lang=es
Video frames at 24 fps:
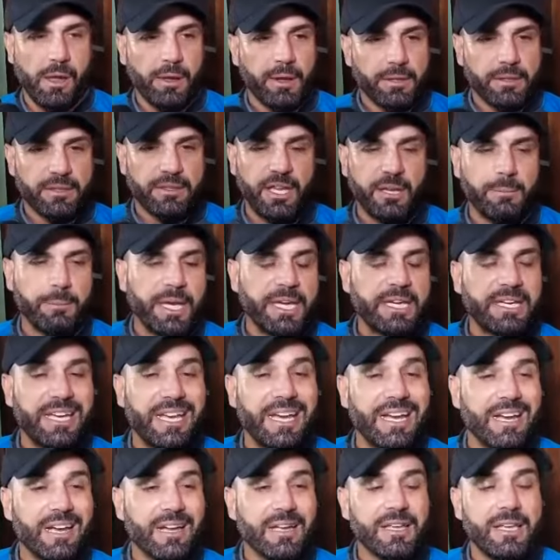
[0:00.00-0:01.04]
Dime
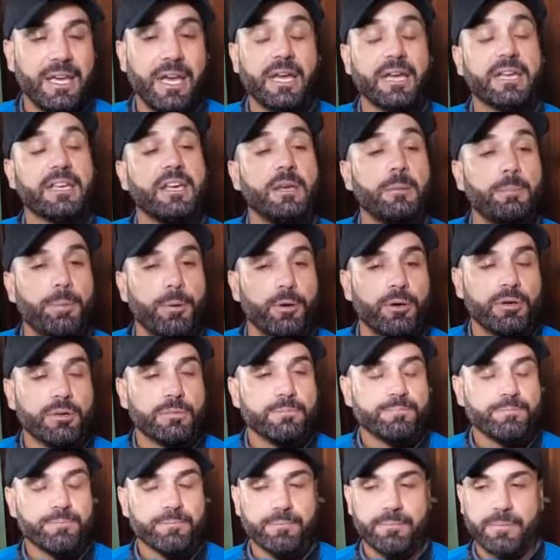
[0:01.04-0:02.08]
qué, qué equipo
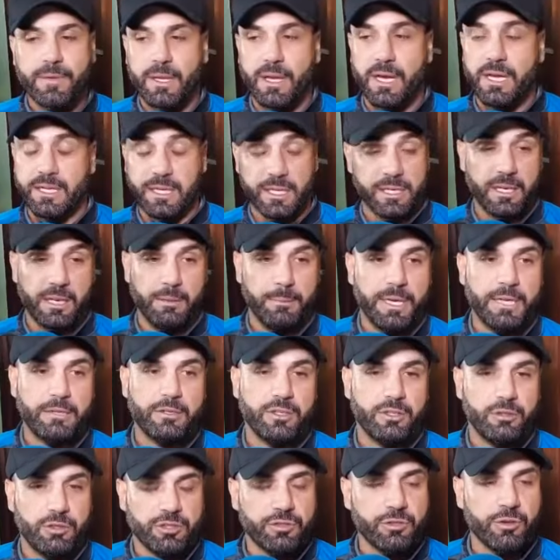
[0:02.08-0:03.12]
ha reclamado de
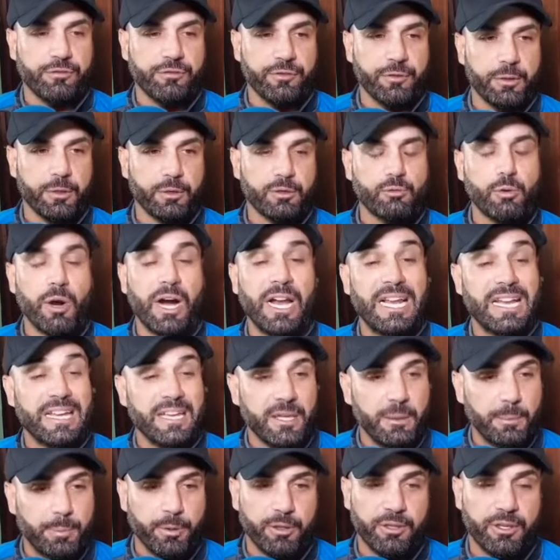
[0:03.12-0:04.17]
nuestro fútbol. ¿Cuál
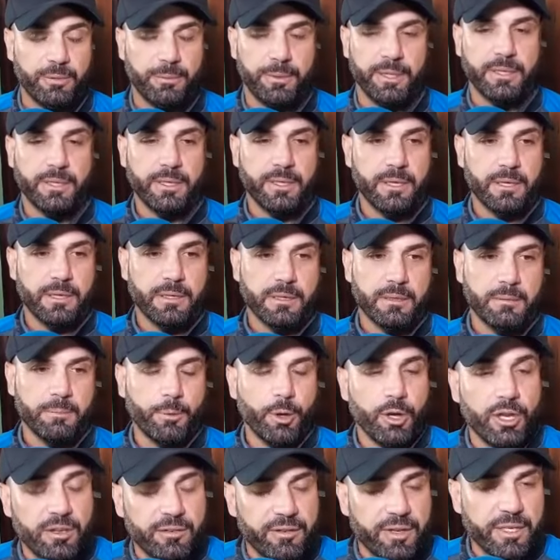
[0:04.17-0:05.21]
equipo? Dime.
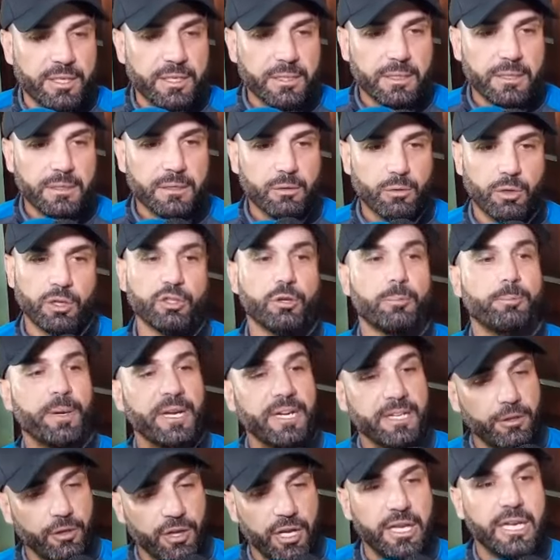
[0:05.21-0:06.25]
Bolívar cuando
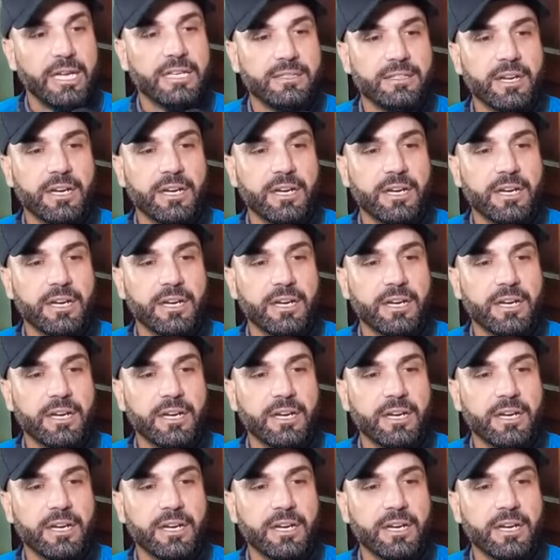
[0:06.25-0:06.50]
perdió allá Entre